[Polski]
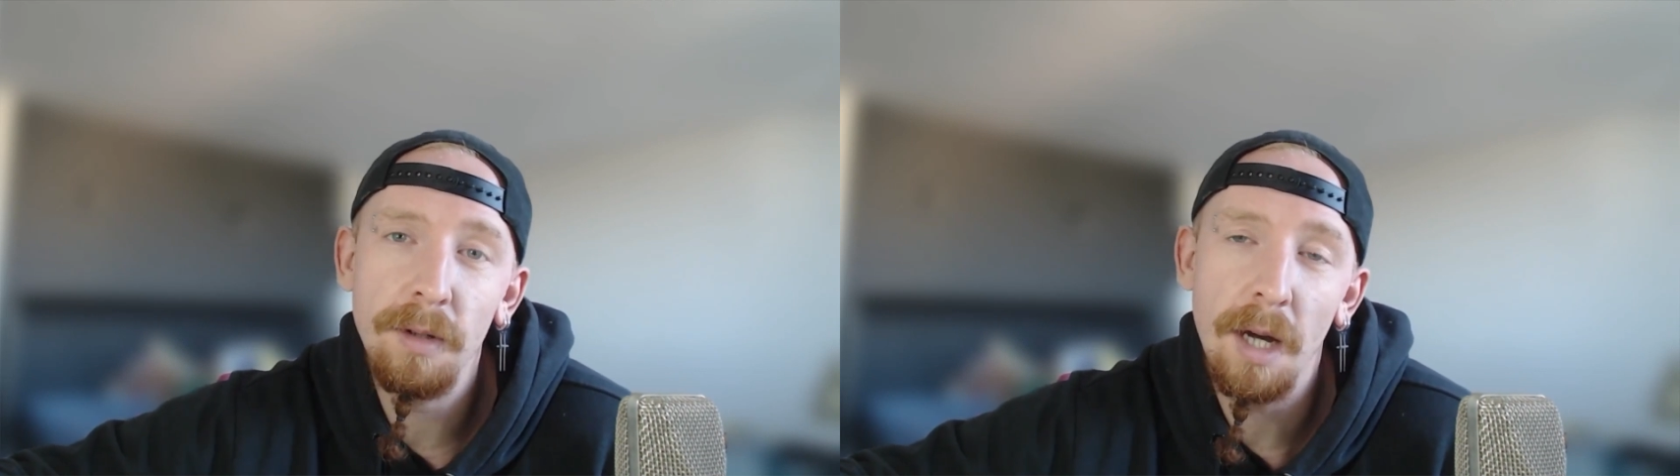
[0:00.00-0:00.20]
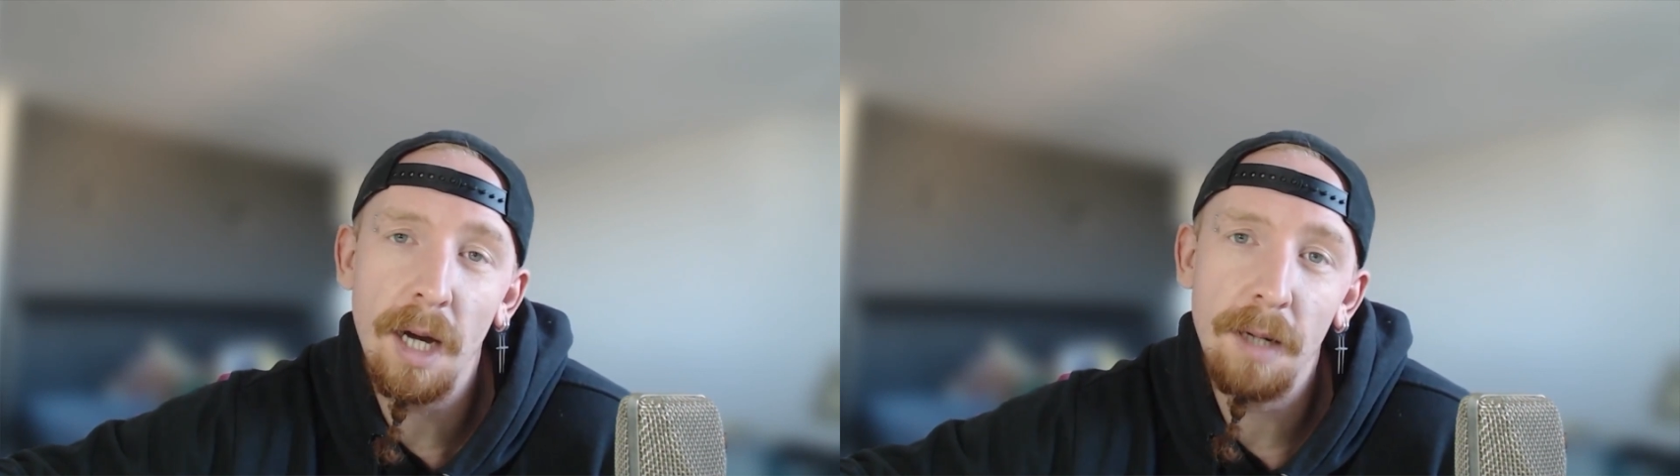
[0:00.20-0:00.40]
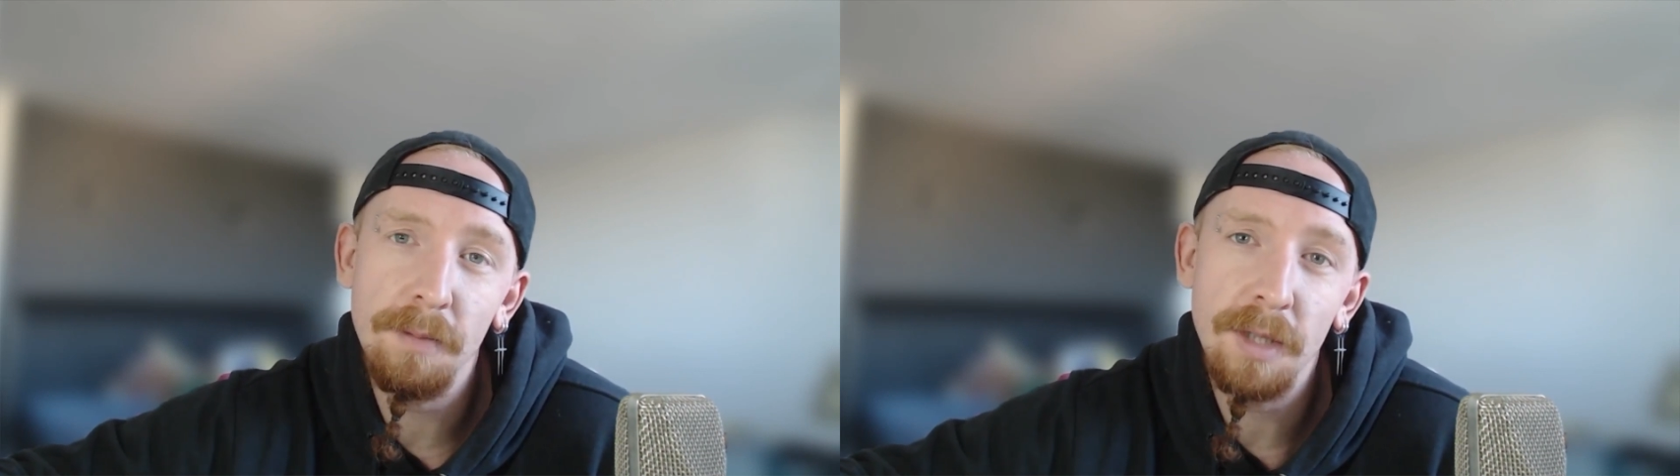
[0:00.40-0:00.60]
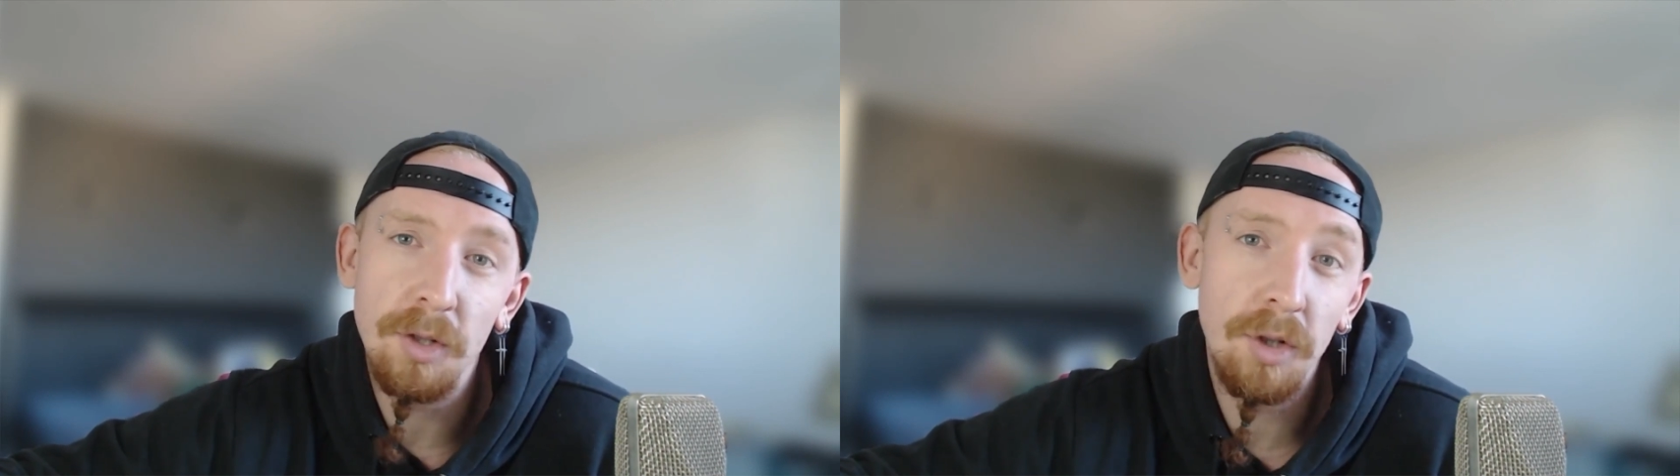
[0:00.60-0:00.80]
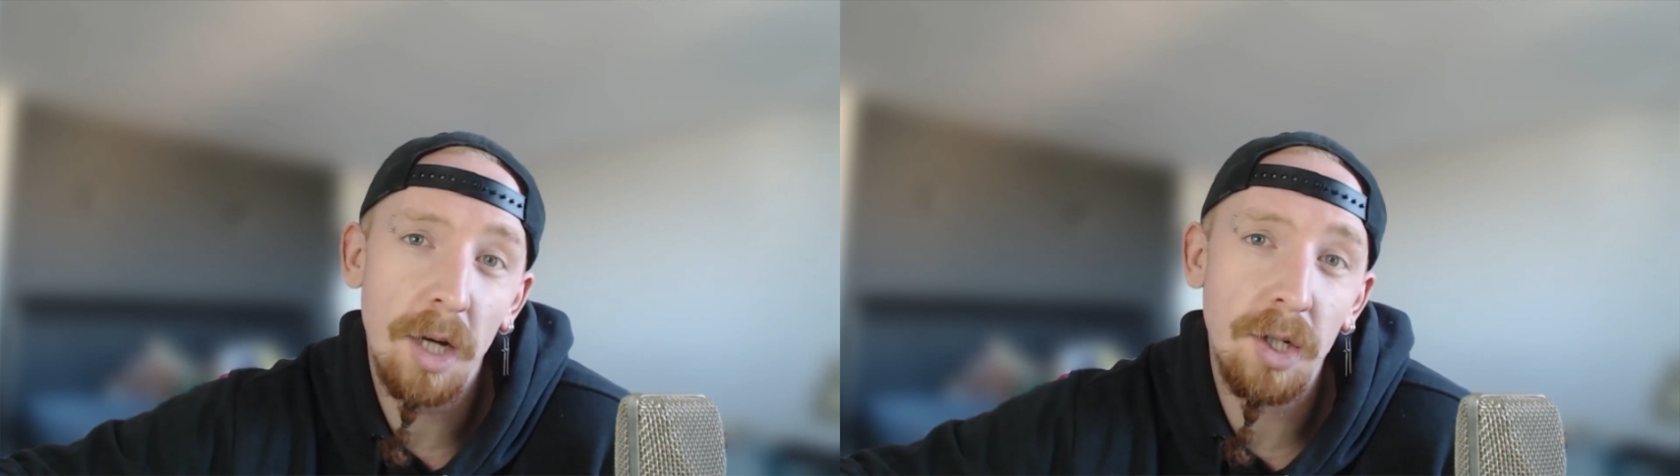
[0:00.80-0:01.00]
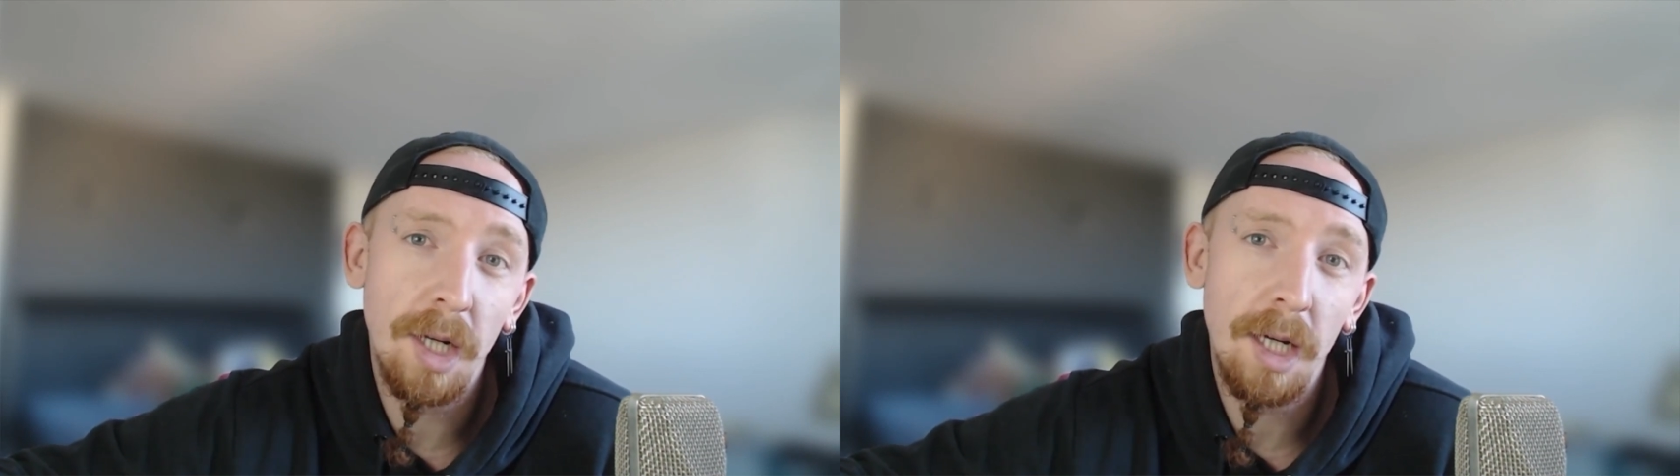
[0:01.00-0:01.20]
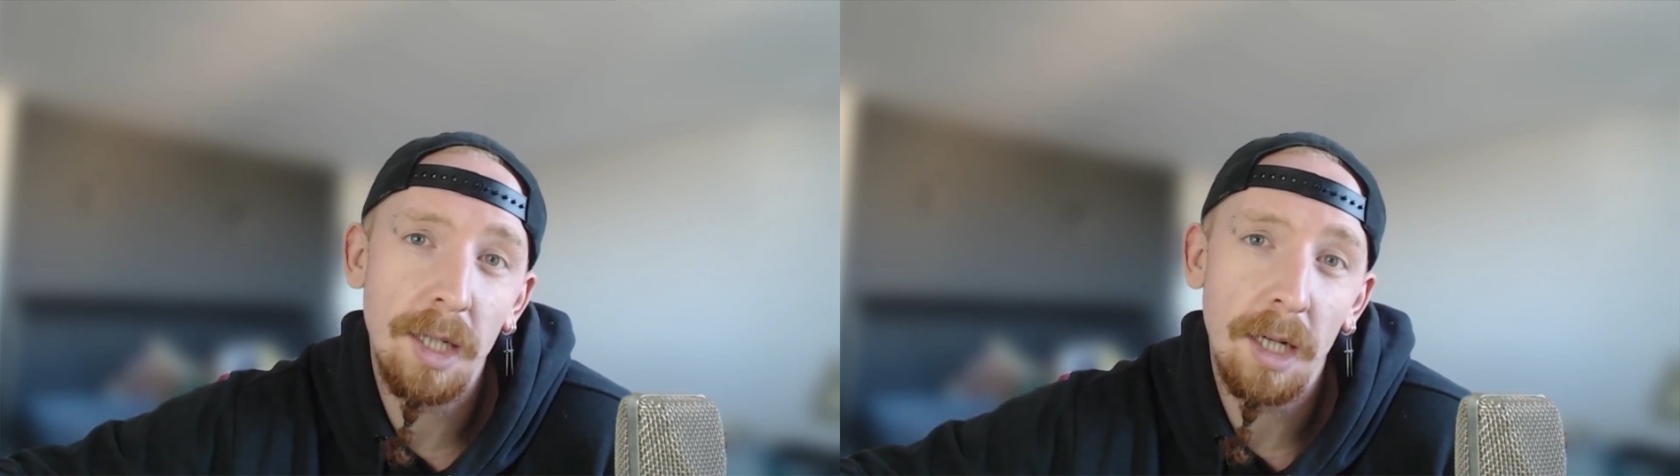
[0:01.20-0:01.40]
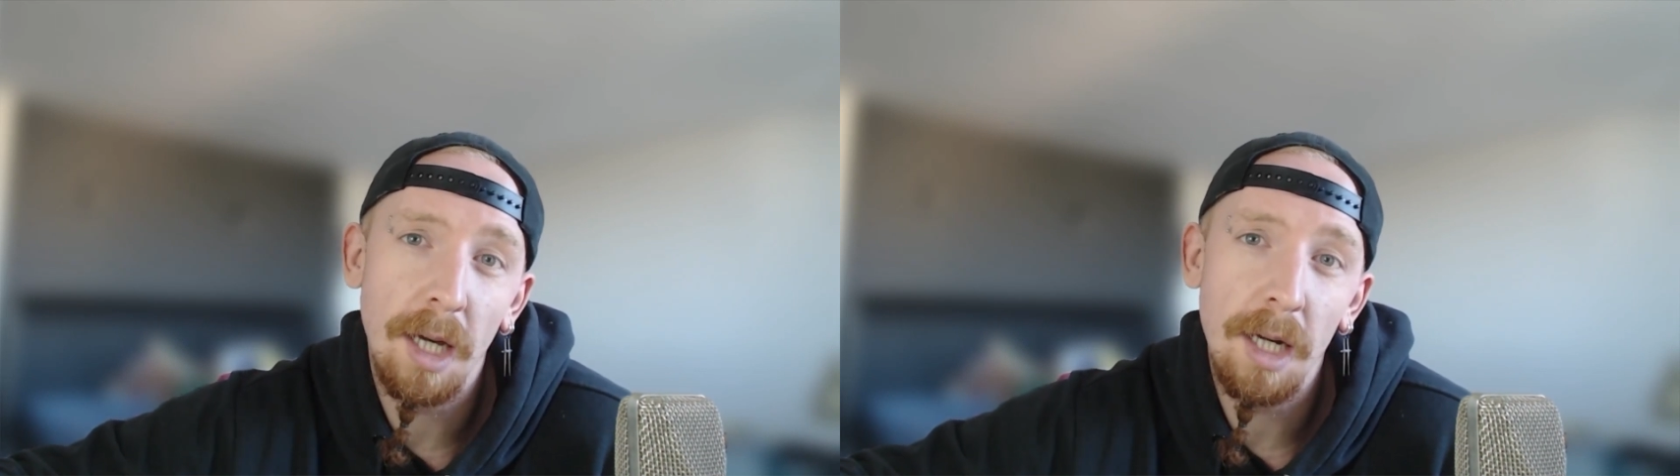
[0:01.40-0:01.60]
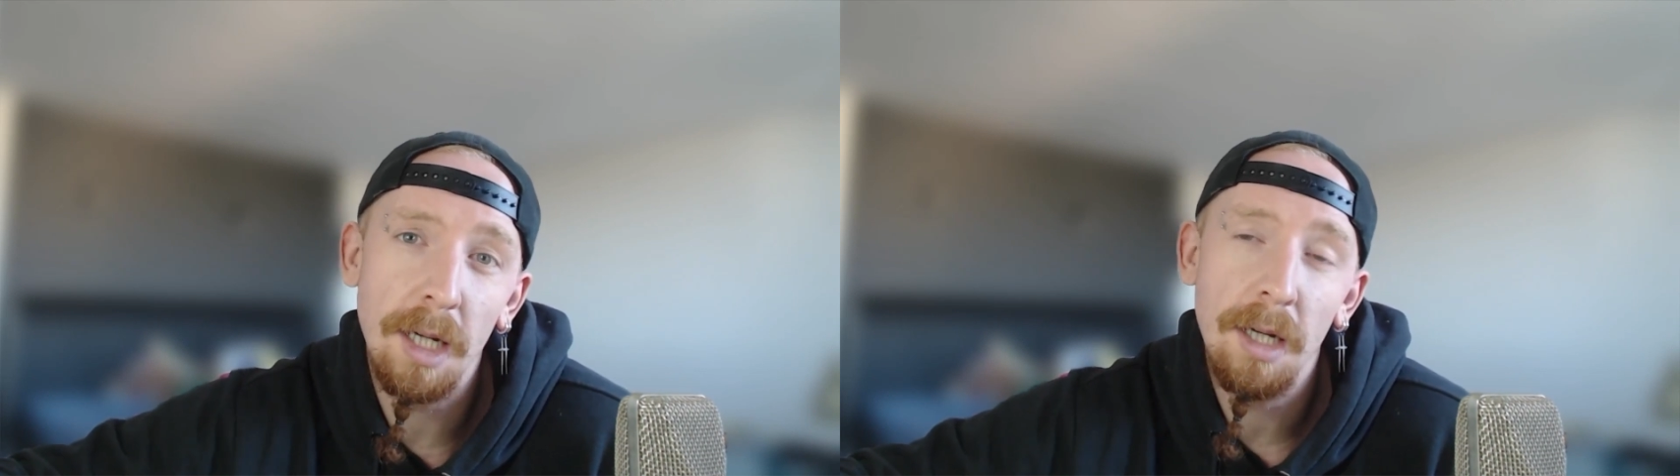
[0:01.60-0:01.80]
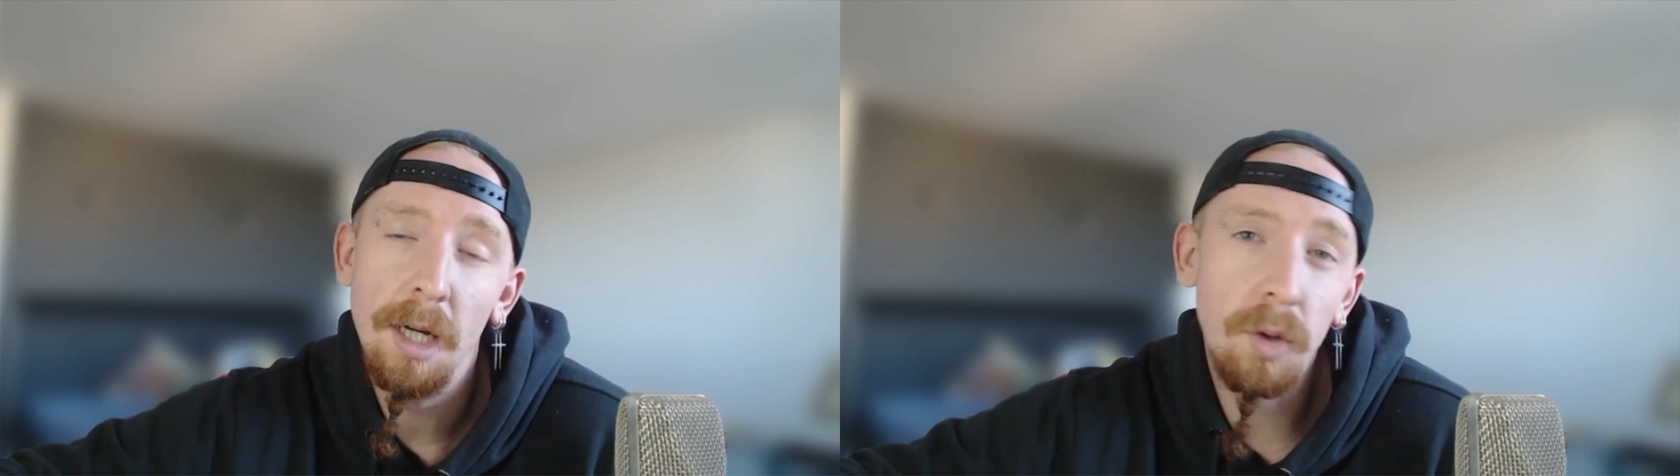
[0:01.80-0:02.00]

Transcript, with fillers: na jakim zaczynać grę i tak dalej,